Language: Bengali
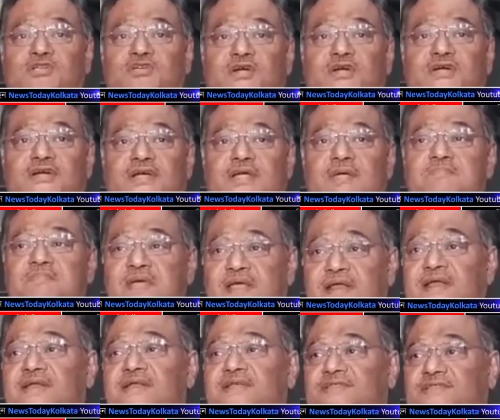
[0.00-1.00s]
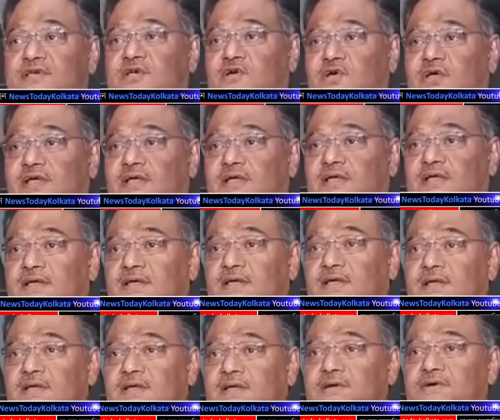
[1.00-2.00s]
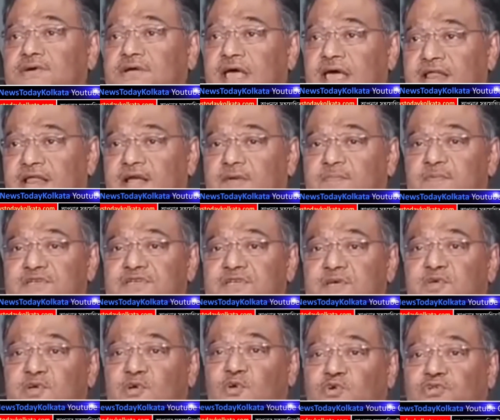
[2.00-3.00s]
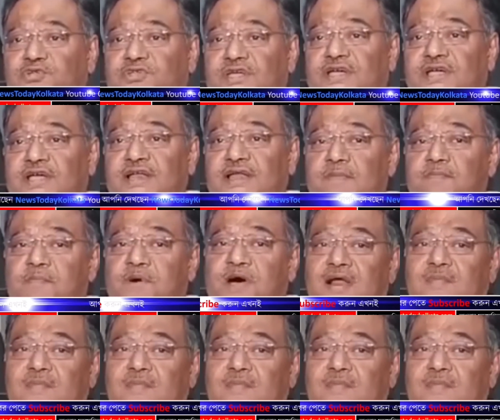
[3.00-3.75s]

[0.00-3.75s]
পরাজয়টাকে মেনে নিতে হয় ডাইরেক্ট বিজেপি করতে গেলে